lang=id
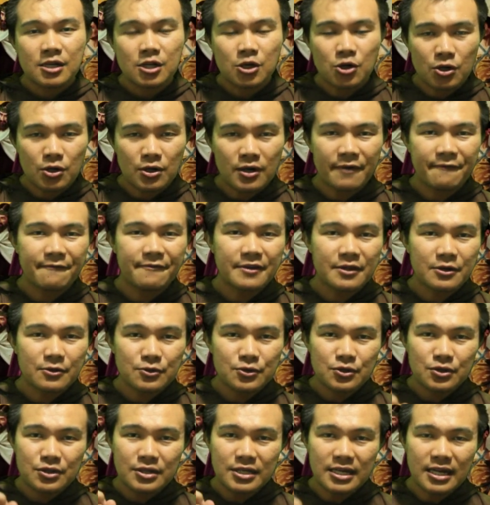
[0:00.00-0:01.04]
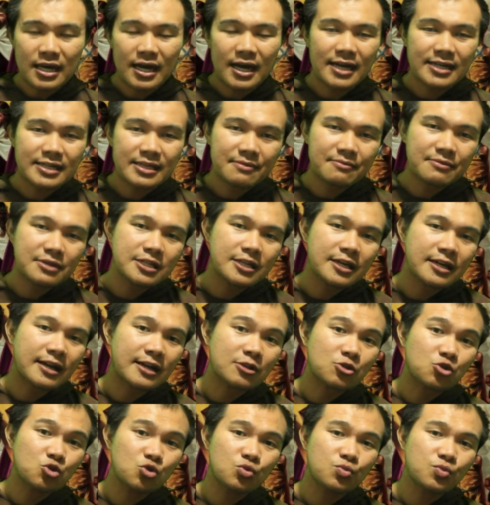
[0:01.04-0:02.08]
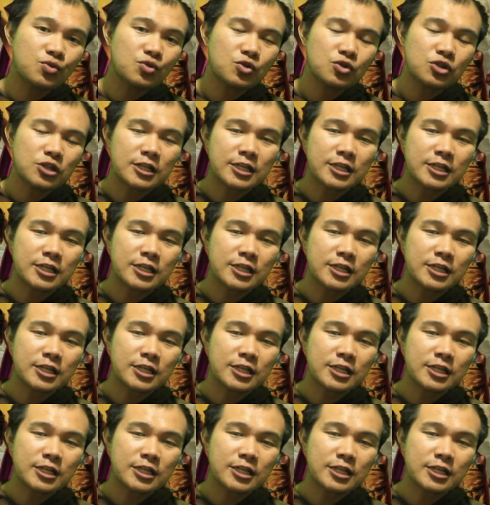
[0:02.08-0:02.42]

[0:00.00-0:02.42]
Coronavirus tidak hanya menyerang tubuh,